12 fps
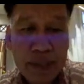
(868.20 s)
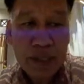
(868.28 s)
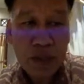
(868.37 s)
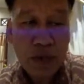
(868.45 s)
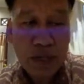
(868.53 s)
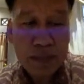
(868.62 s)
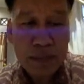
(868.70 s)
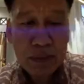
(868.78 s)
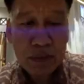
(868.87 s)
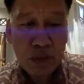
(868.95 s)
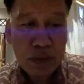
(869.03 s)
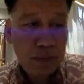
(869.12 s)
Itu akan
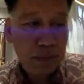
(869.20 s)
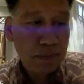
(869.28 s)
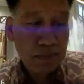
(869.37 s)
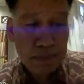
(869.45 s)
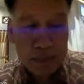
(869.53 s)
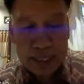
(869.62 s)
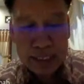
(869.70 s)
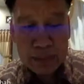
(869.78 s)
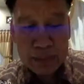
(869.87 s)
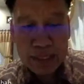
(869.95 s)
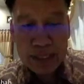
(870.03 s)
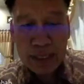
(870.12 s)
membuat klinis
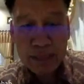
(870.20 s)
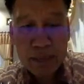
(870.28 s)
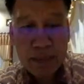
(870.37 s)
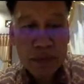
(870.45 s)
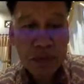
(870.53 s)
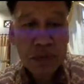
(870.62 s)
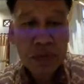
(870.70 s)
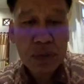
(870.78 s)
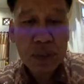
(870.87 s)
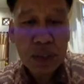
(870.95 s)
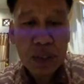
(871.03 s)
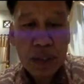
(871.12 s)
penderita lebih bagus.
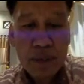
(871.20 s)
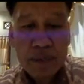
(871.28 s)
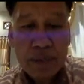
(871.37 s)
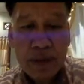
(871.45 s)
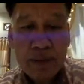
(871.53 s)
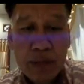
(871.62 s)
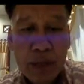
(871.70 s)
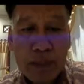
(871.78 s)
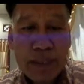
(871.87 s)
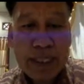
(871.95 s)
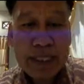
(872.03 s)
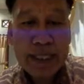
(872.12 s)

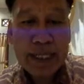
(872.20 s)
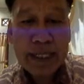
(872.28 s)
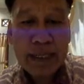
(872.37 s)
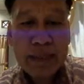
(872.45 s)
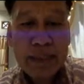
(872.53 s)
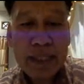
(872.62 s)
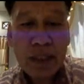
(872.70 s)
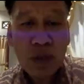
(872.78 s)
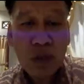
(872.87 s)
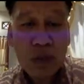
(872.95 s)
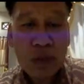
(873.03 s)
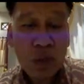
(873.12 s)
Biopsi kelenjar getah bening
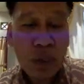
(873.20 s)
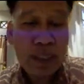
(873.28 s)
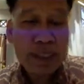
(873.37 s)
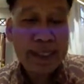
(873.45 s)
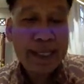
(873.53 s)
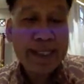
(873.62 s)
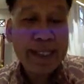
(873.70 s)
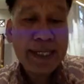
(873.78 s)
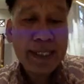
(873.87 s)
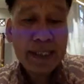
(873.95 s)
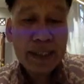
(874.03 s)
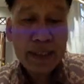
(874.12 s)
untuk menentukan
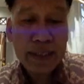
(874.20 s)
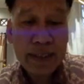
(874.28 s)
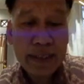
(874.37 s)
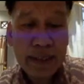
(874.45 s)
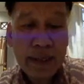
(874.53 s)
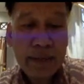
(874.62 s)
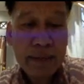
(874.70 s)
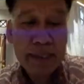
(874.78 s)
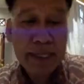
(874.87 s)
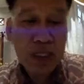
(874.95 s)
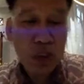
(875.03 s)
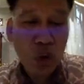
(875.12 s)
staging, ya,
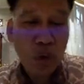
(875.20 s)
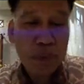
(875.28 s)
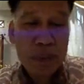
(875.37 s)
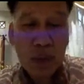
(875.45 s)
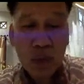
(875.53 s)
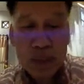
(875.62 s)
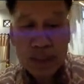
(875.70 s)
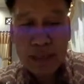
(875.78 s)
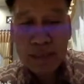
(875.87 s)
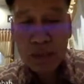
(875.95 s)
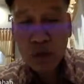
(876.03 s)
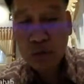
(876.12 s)
medinoskopi juga
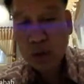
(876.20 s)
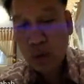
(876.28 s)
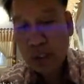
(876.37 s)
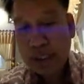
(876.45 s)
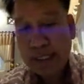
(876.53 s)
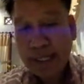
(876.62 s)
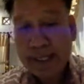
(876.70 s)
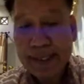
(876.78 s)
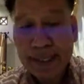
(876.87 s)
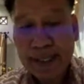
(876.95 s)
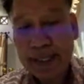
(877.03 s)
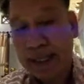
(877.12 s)
sama untuk menentukan
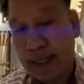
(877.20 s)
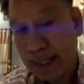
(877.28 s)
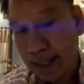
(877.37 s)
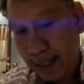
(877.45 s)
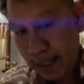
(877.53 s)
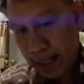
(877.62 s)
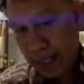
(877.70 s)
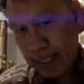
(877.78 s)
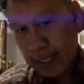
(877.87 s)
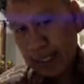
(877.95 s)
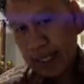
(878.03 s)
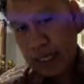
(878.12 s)
staging.
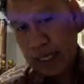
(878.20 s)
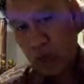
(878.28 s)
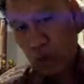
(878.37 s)
Kadang-kadang kalau